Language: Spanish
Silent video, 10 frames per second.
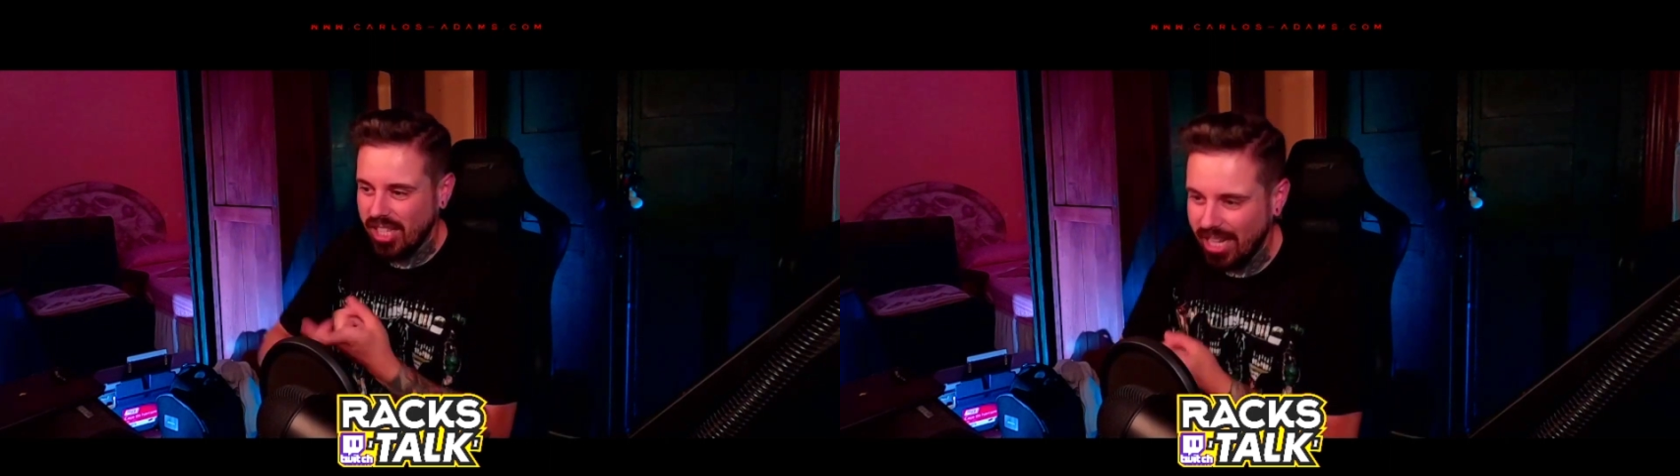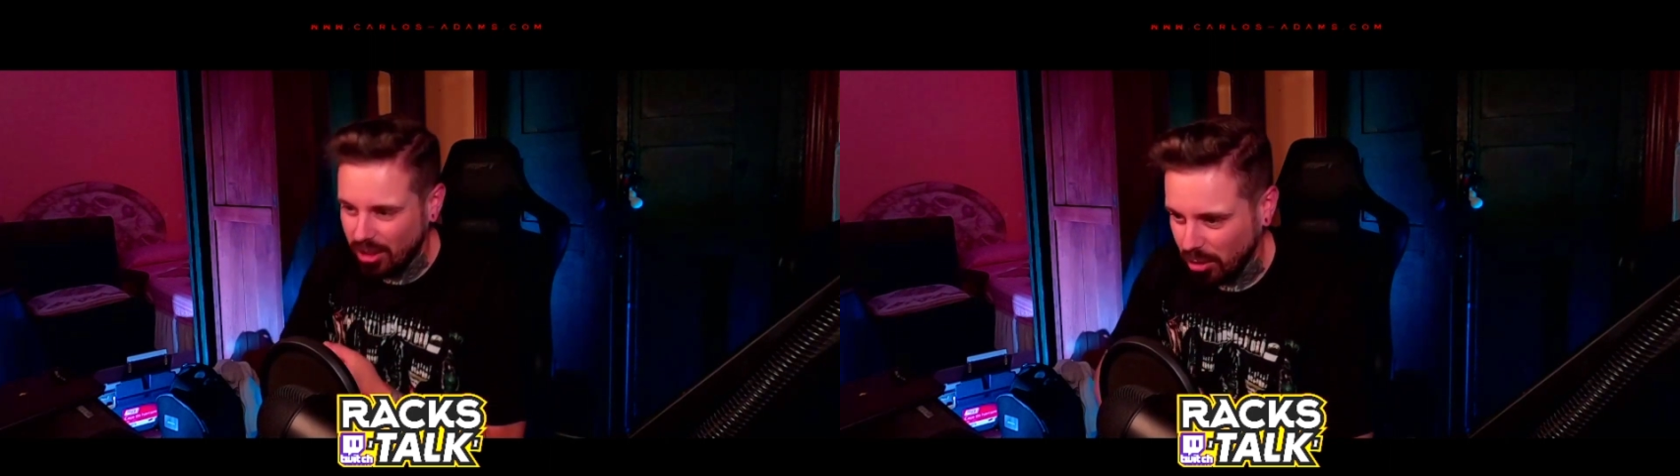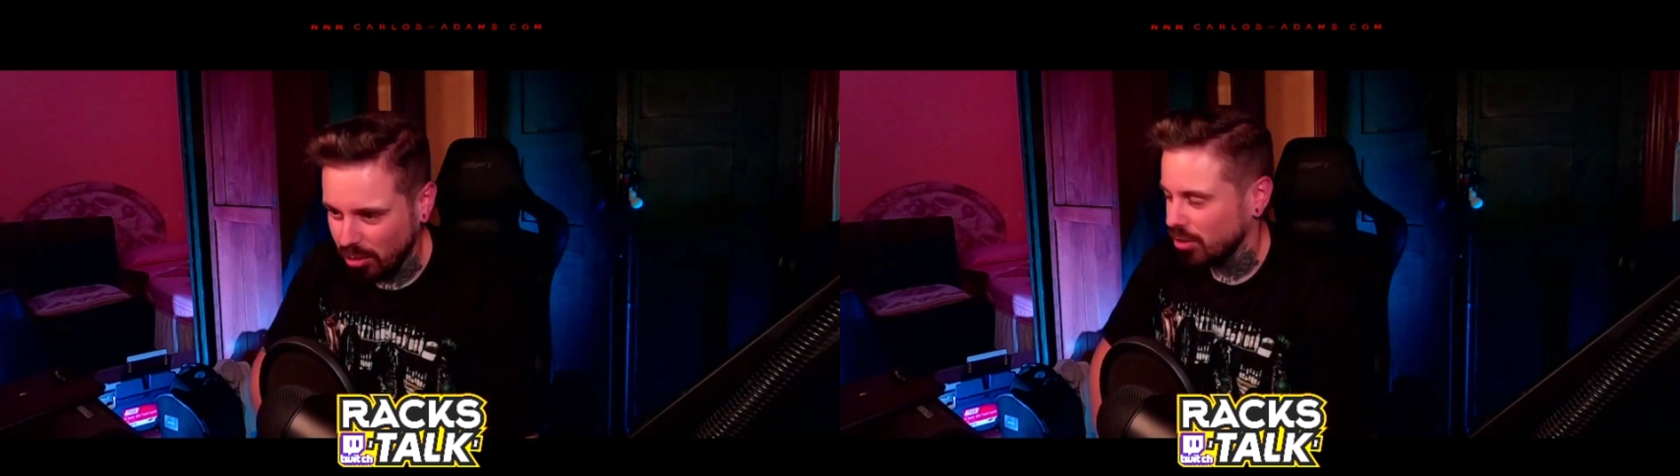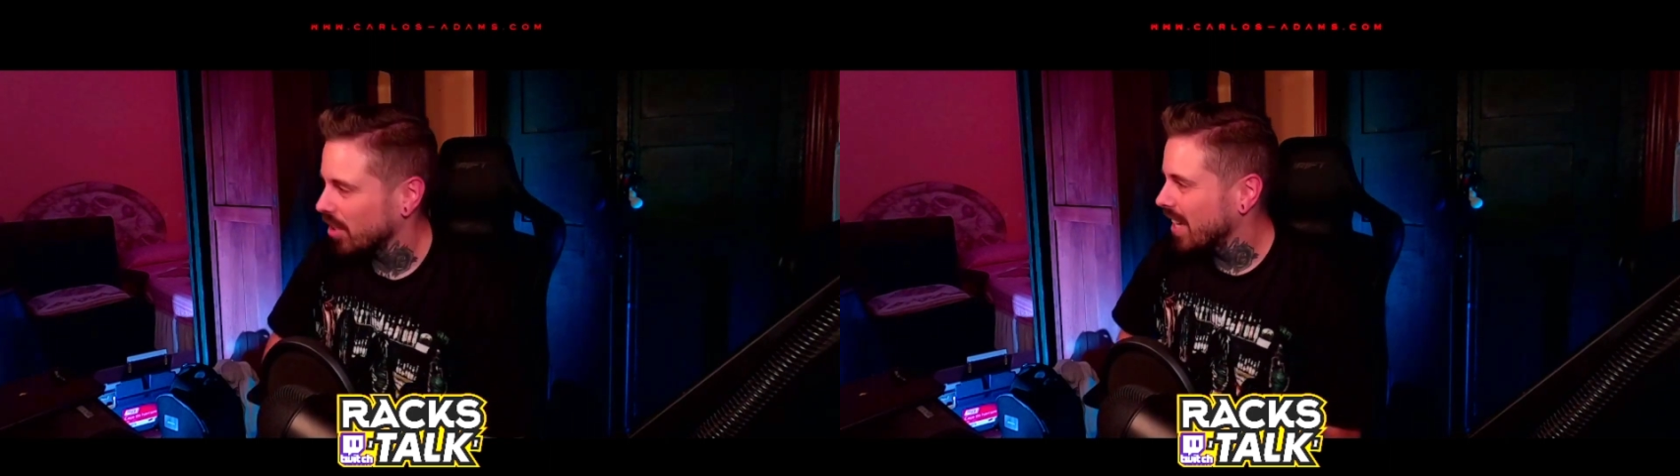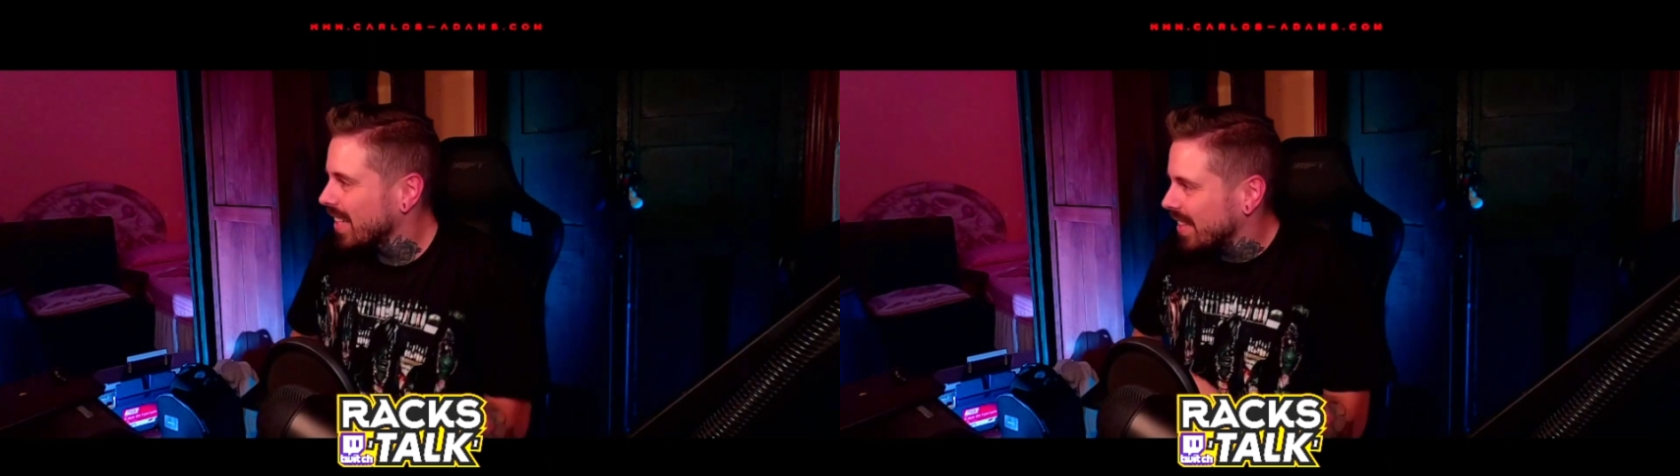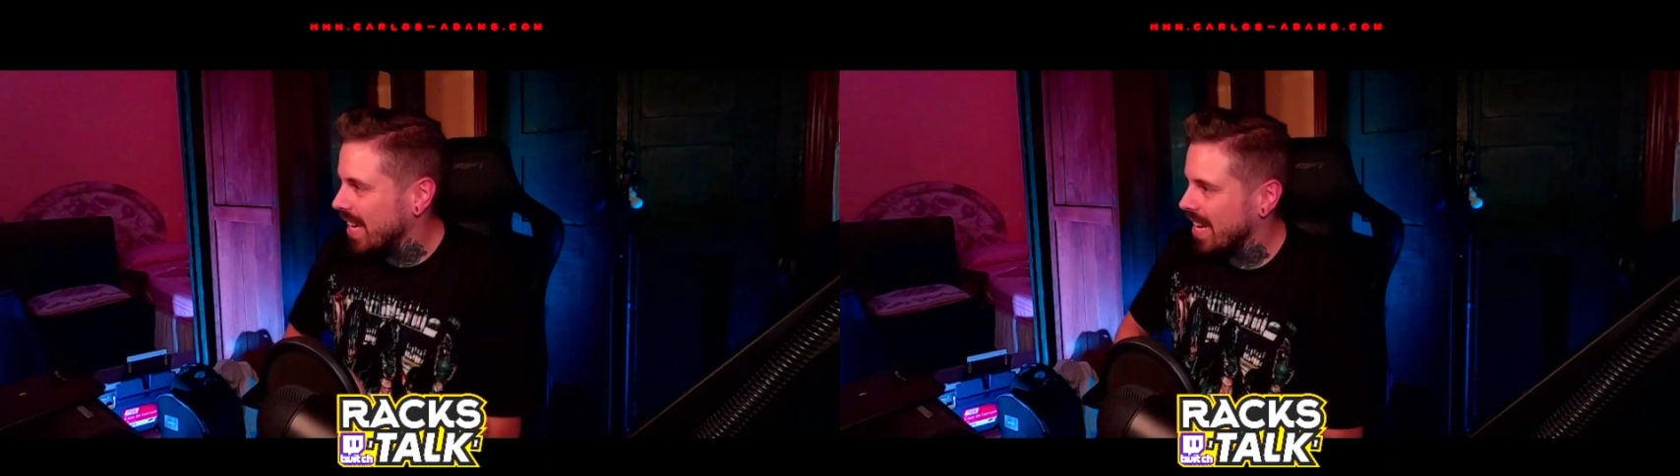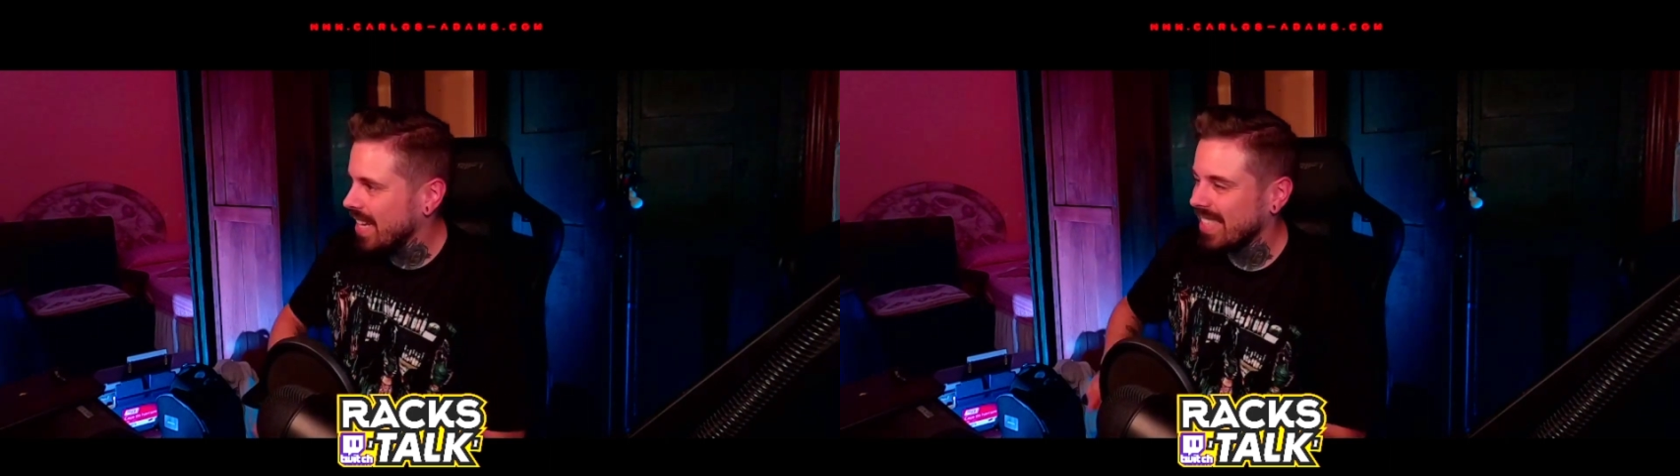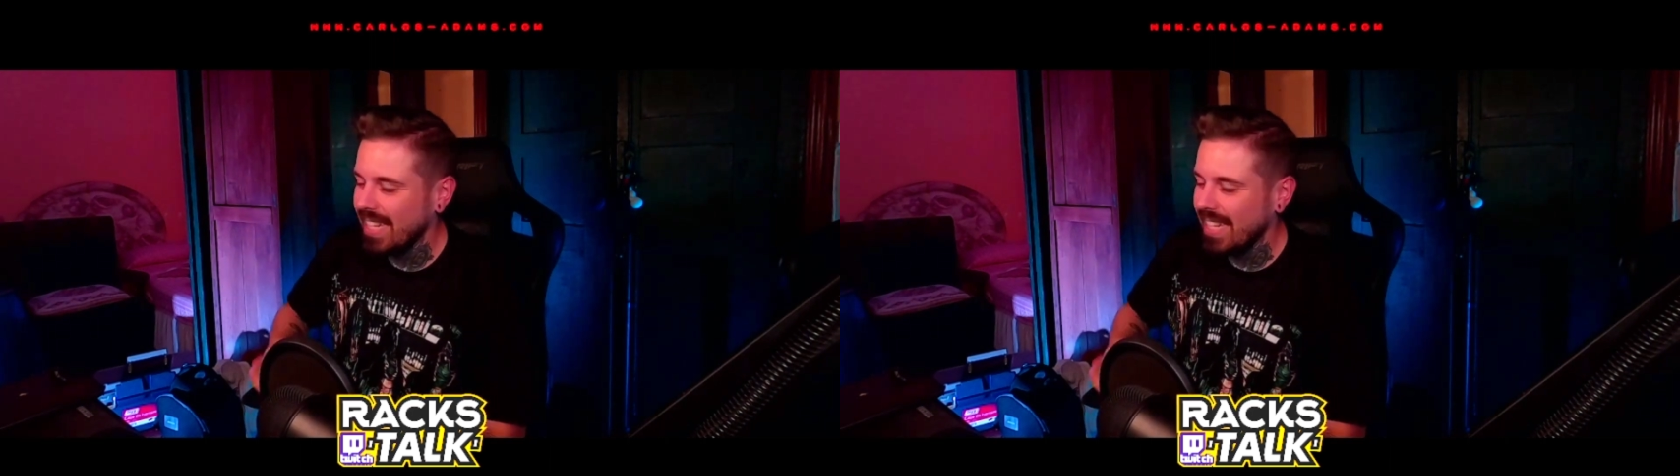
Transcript: chetos. Tienes